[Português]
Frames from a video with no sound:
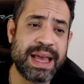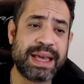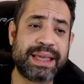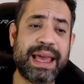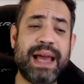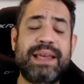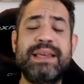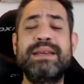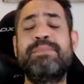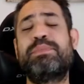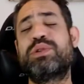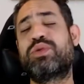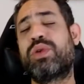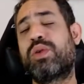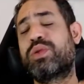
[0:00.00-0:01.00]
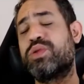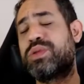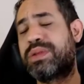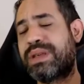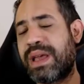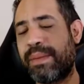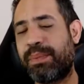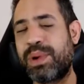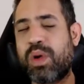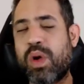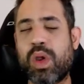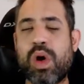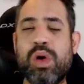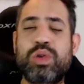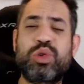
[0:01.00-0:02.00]
que é aqui, pessoal, que eu sempre
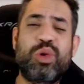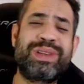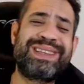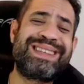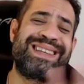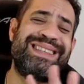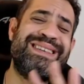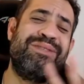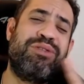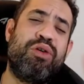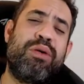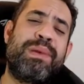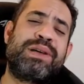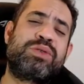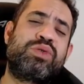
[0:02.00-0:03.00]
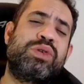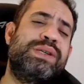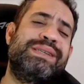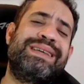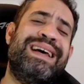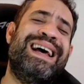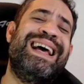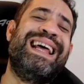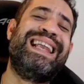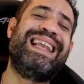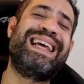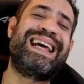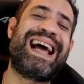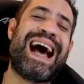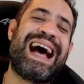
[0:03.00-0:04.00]
coloco todas as informações
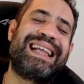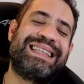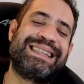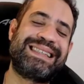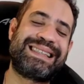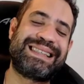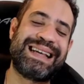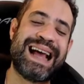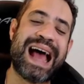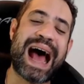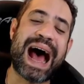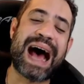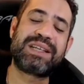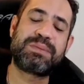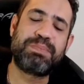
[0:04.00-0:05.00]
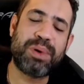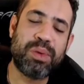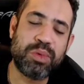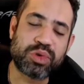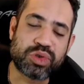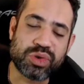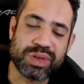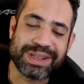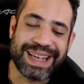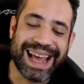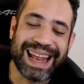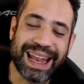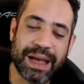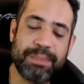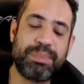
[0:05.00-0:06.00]
ligadas as promoções
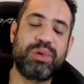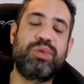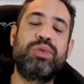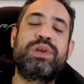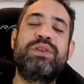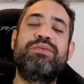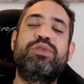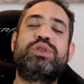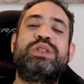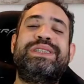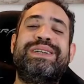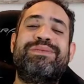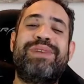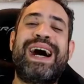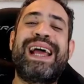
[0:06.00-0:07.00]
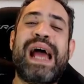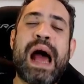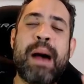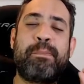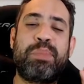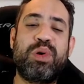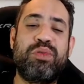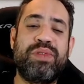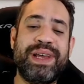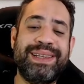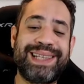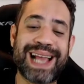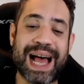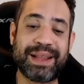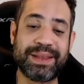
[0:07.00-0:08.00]
relâmpago que você vai
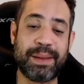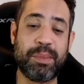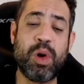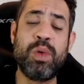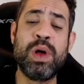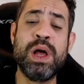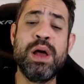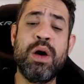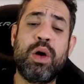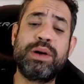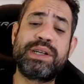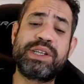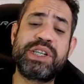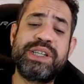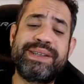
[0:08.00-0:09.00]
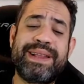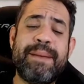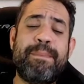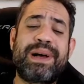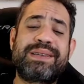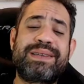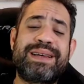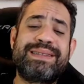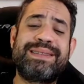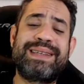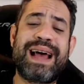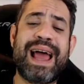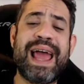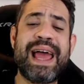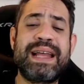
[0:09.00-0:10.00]
aproveitar, tá bom? Hoje a gente tem passagens
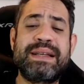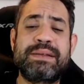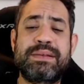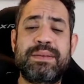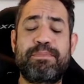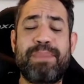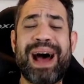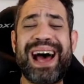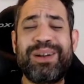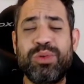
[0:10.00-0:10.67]
aéreas para o